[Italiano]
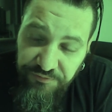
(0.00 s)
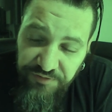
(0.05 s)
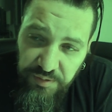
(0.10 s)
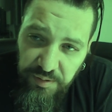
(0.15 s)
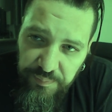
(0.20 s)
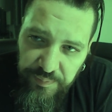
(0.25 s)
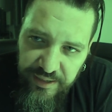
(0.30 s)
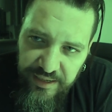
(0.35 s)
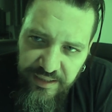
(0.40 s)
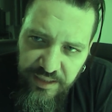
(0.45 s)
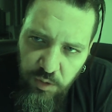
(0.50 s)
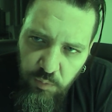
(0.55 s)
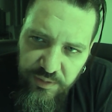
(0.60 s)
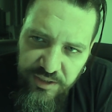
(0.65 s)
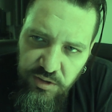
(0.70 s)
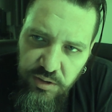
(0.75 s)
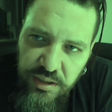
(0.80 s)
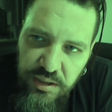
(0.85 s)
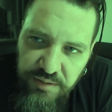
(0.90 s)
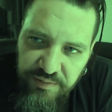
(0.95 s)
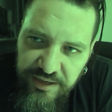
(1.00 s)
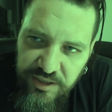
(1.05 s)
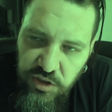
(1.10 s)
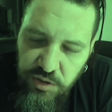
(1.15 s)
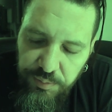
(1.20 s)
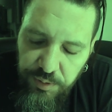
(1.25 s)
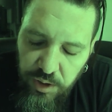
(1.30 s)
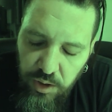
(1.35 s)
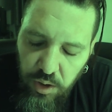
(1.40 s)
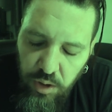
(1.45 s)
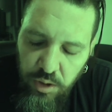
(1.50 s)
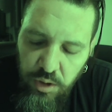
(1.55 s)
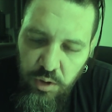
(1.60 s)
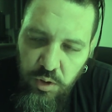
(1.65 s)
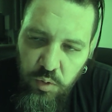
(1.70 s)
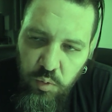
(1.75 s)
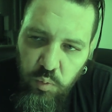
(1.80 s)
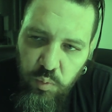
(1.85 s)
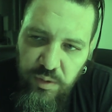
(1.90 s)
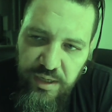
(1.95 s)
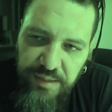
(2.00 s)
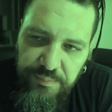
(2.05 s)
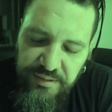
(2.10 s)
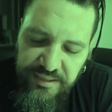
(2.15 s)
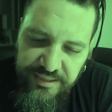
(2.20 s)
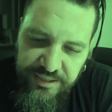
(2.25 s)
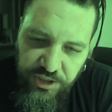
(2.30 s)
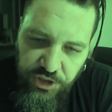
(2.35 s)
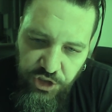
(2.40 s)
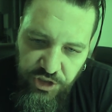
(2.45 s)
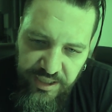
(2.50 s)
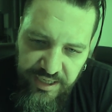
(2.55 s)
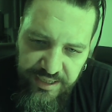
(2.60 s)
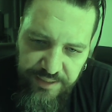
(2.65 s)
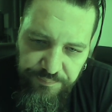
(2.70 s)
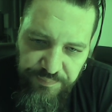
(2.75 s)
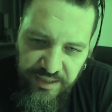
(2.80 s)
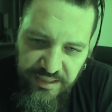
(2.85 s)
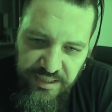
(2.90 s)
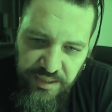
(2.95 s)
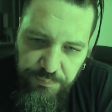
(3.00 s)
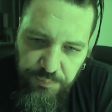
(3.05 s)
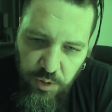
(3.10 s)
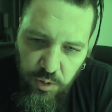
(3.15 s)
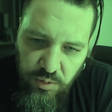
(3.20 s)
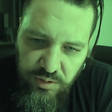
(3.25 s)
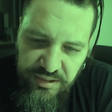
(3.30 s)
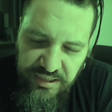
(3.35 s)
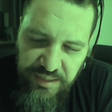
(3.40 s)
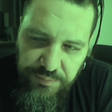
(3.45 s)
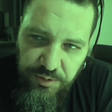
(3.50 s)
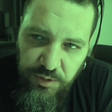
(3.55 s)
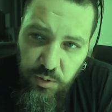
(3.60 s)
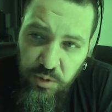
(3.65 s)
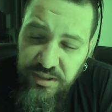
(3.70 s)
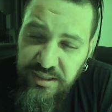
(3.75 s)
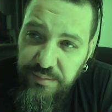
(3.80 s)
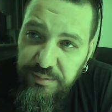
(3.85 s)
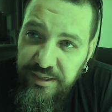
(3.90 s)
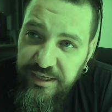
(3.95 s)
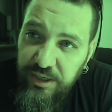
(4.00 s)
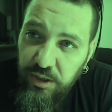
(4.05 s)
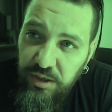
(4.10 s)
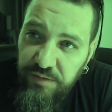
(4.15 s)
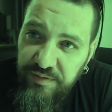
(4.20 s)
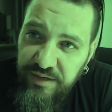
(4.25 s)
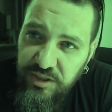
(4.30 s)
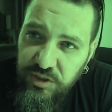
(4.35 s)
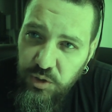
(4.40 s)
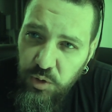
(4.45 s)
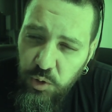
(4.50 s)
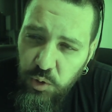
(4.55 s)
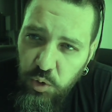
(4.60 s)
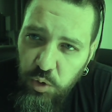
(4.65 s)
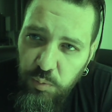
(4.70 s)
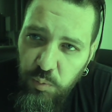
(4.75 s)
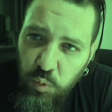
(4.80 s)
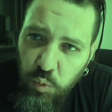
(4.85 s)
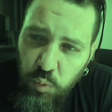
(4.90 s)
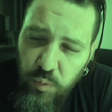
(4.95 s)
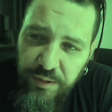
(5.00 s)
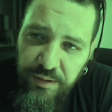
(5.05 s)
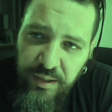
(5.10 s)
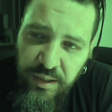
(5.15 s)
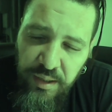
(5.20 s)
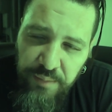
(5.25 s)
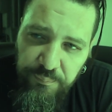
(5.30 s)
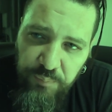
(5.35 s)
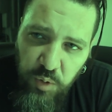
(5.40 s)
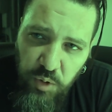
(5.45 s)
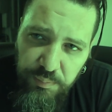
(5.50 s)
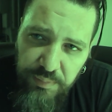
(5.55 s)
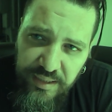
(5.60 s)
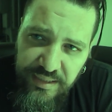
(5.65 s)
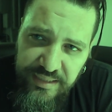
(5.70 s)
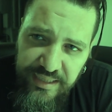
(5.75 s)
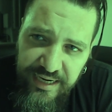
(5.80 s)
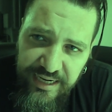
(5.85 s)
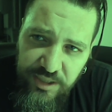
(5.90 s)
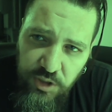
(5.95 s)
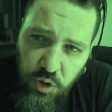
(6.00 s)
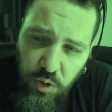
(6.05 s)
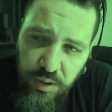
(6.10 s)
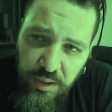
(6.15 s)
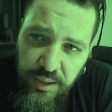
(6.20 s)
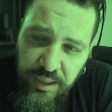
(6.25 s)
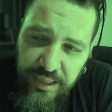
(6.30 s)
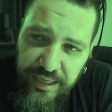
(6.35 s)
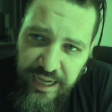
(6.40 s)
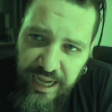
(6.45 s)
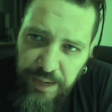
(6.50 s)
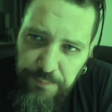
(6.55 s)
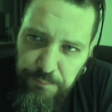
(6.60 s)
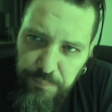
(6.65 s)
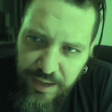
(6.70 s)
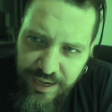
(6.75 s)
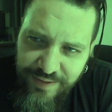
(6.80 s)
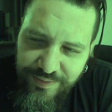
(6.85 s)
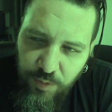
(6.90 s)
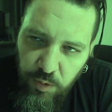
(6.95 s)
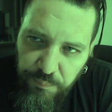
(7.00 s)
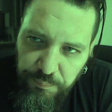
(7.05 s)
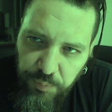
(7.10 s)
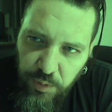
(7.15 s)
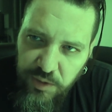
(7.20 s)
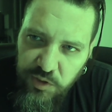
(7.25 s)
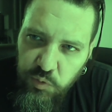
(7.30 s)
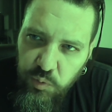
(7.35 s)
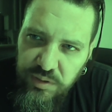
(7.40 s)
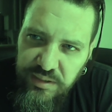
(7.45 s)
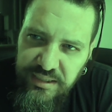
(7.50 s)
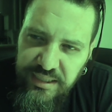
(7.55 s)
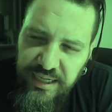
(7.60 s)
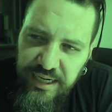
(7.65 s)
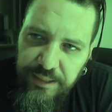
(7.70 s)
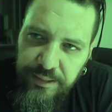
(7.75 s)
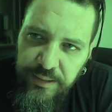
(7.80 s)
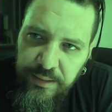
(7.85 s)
Il film parla di questo attraverso però una messa in scena a dir poco strepitosa perché Oliver Stone comunque pur mantenendo eh, a bada un po' il suo stile